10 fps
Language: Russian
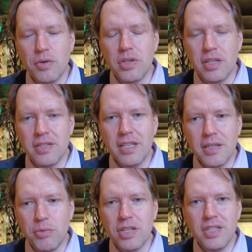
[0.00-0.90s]
Вот. За это
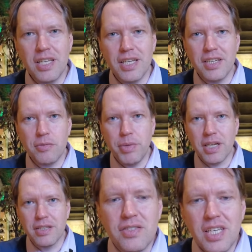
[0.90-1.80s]
ему отдельный
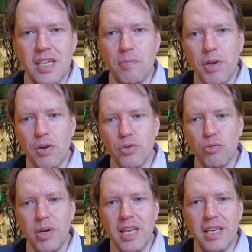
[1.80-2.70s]
респект. Ценник в миллион
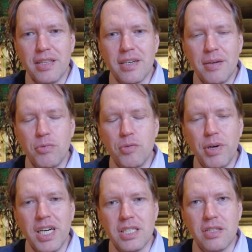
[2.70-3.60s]
рублей это кому-то
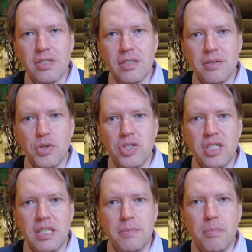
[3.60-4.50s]
покажется
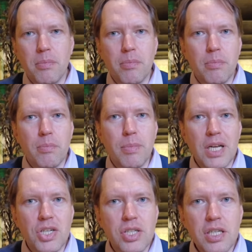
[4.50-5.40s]
очень
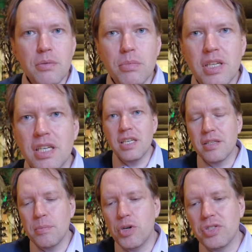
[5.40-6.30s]
большим, и
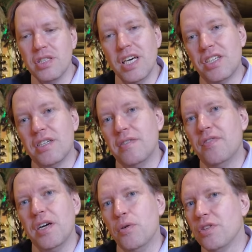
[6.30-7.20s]
это можно даже в
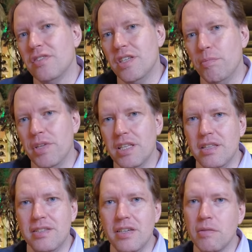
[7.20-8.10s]
какой-то степени
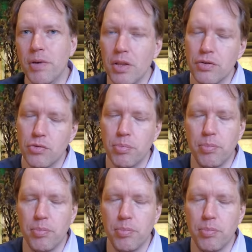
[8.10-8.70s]
отнести к минусу